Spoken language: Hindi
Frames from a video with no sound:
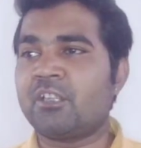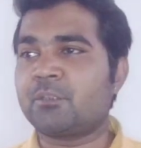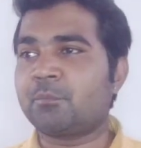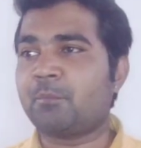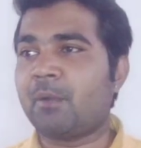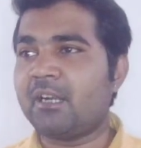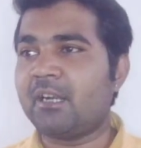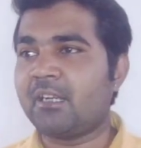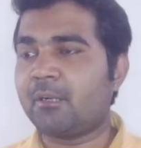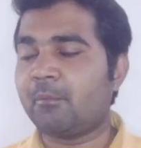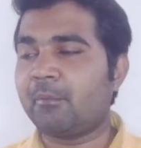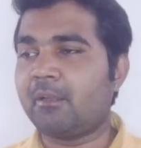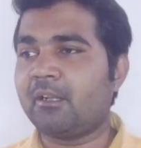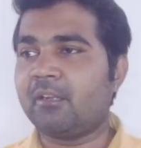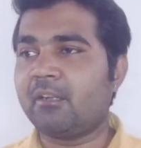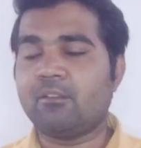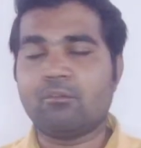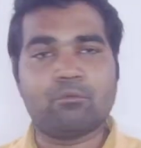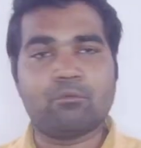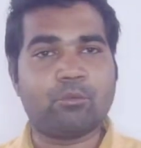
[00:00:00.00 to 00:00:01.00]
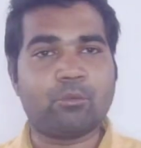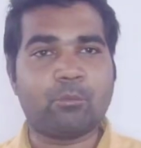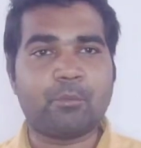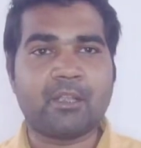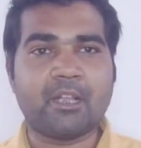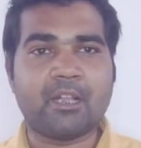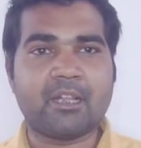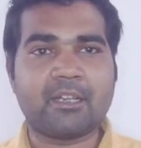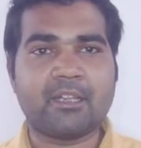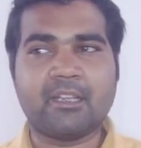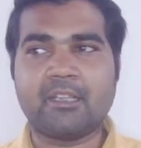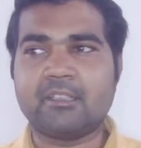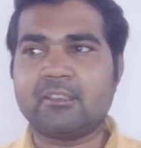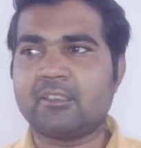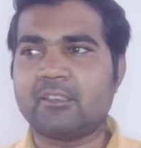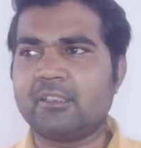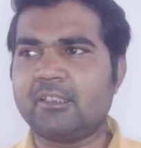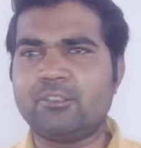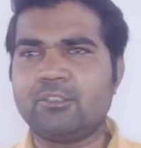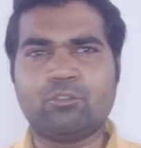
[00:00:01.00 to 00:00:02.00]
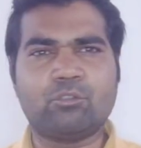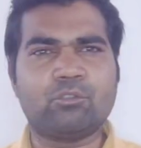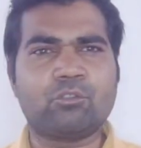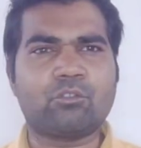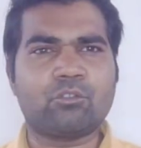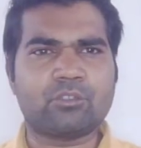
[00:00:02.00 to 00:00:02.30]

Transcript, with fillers: स्पाइडरमैन वो भी आ रही है तीन जून